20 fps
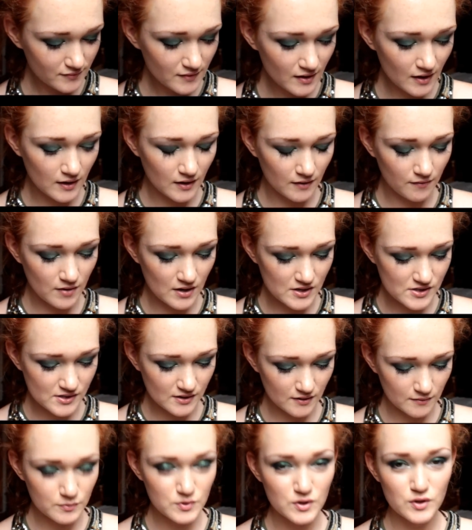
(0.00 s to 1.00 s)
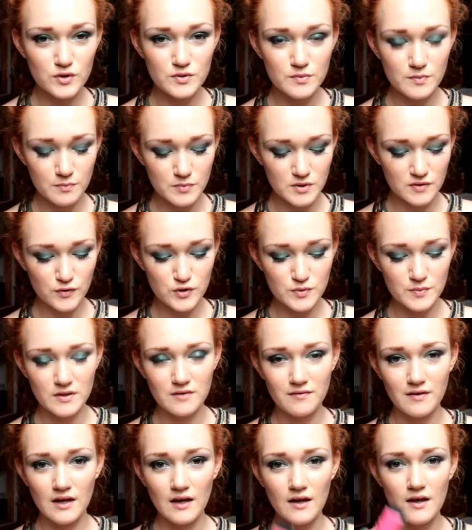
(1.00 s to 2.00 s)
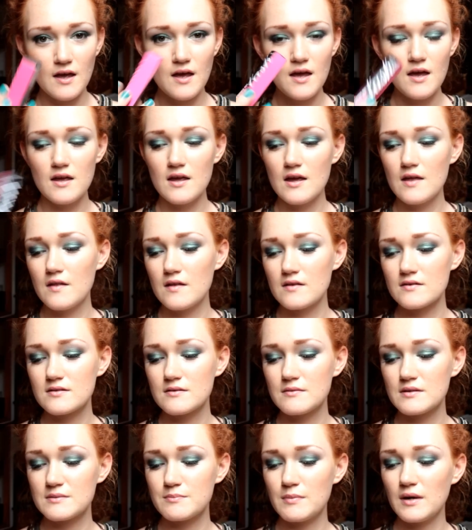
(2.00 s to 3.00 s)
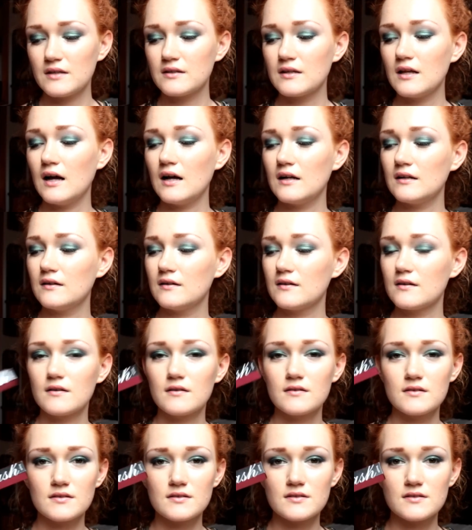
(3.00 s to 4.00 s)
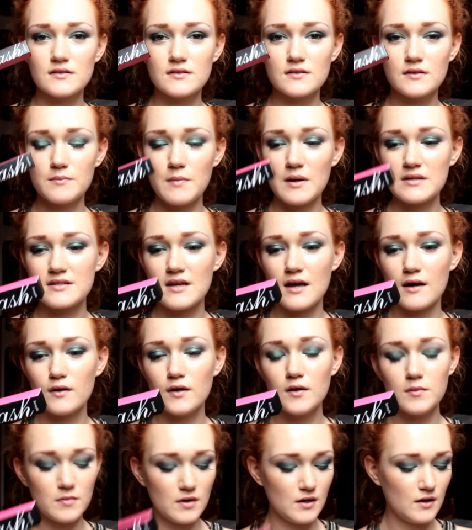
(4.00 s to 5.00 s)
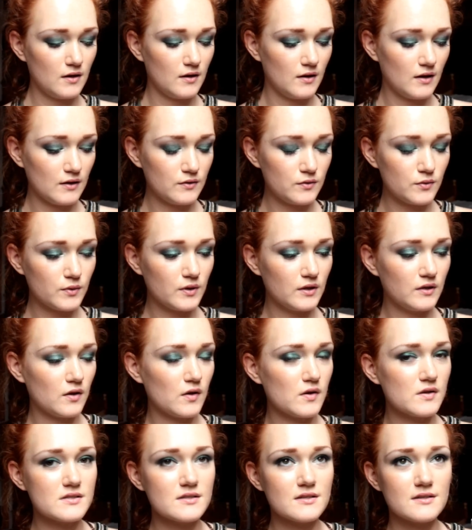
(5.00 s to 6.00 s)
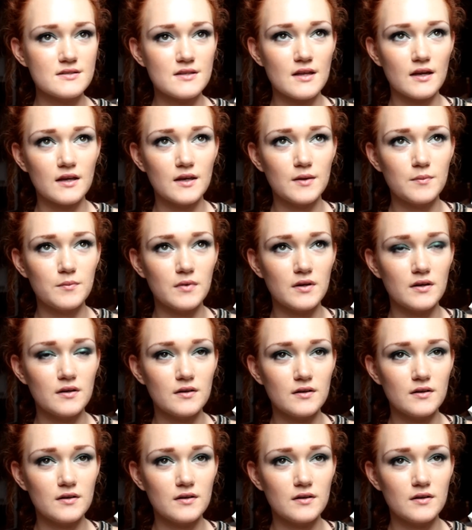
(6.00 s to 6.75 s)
I właśnie przyniósł, przywiózł mi dwie. Jeden to jest Bad Girl z maskarą, a drugi to jest z takim... E,